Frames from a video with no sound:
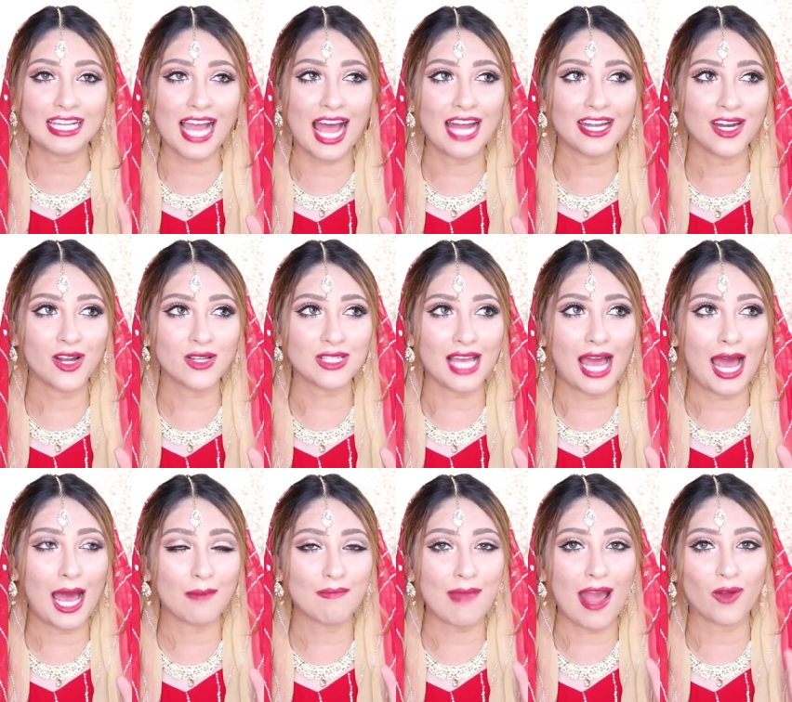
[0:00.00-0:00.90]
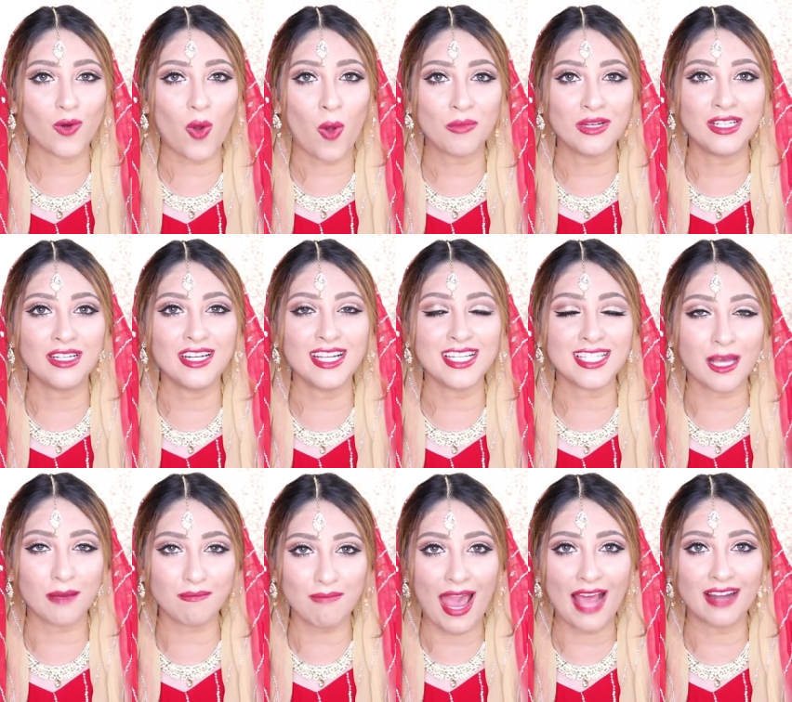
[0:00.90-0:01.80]
การที่เราจะหาแปรงรองพื้นที่ดี
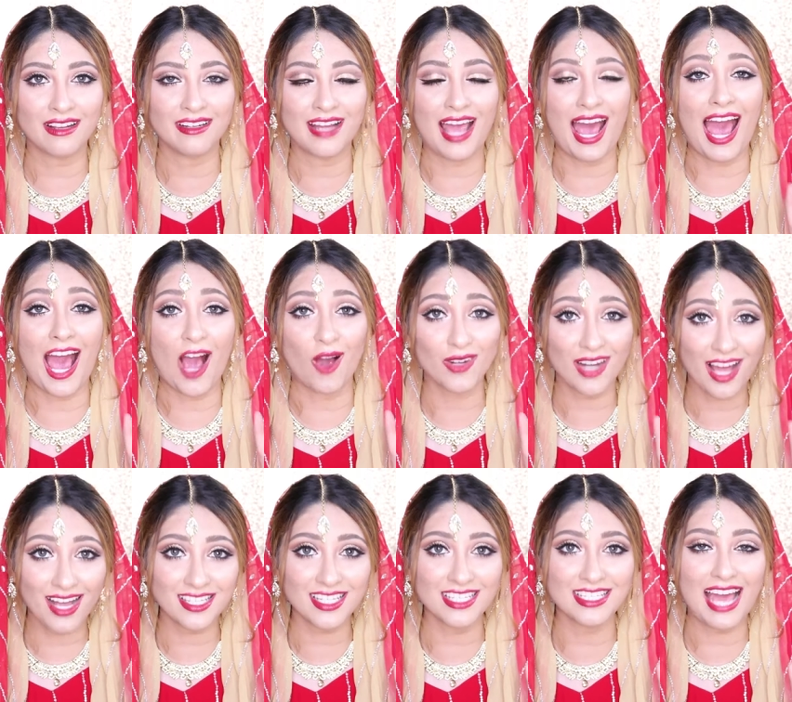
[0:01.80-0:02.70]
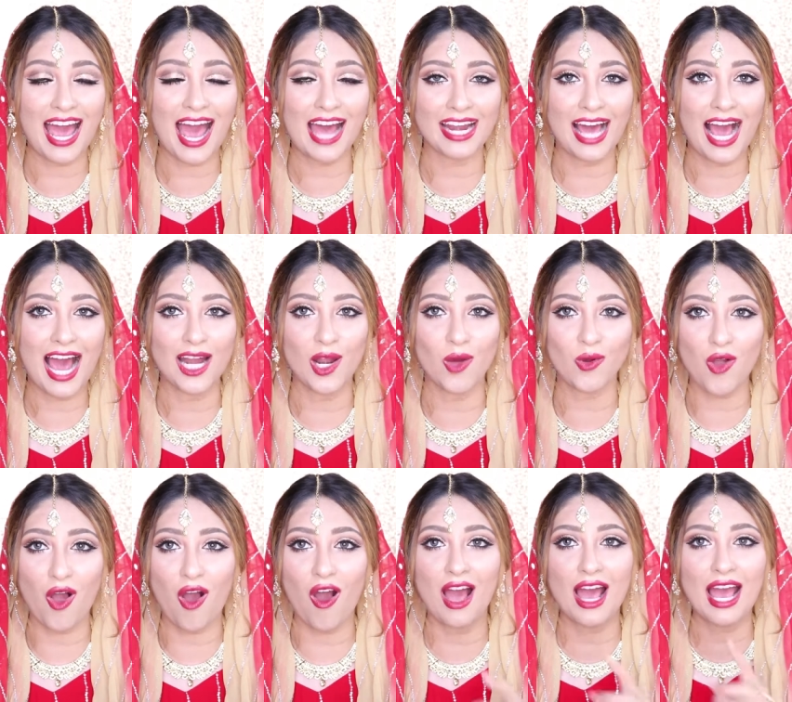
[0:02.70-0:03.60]
สักแปรงนึงเนี่ยหาค่อนข้างจะยากนะคะ แล้ว
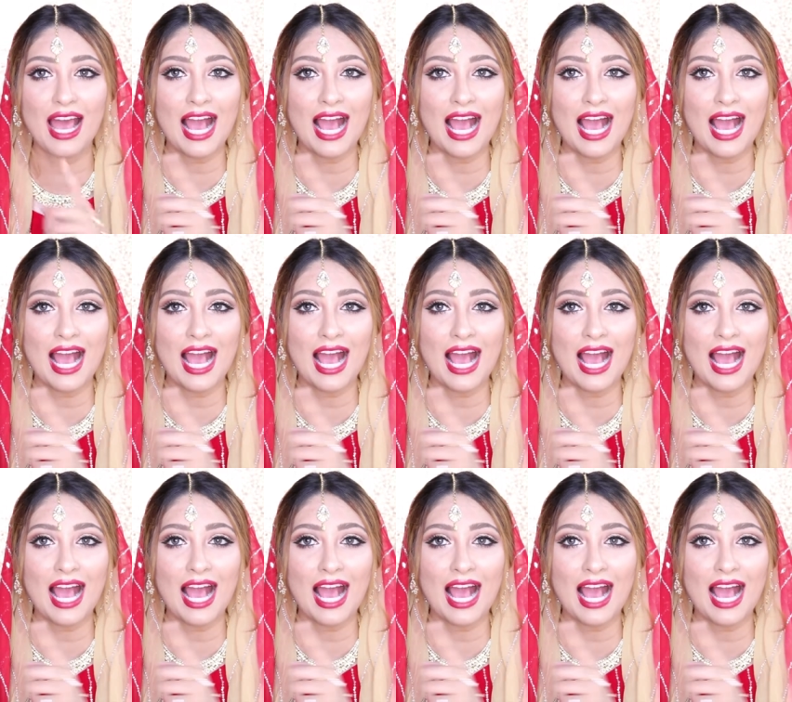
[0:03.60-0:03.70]
ก็